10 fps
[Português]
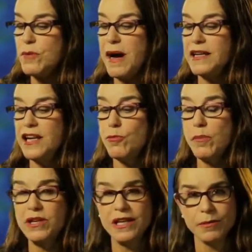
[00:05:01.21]
que Marina é
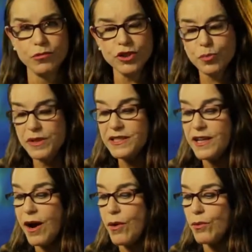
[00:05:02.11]
uma menina muito
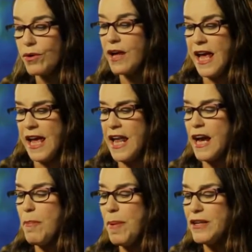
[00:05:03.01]
especial. Ela
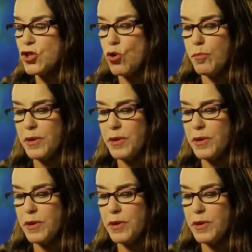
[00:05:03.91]
é capaz de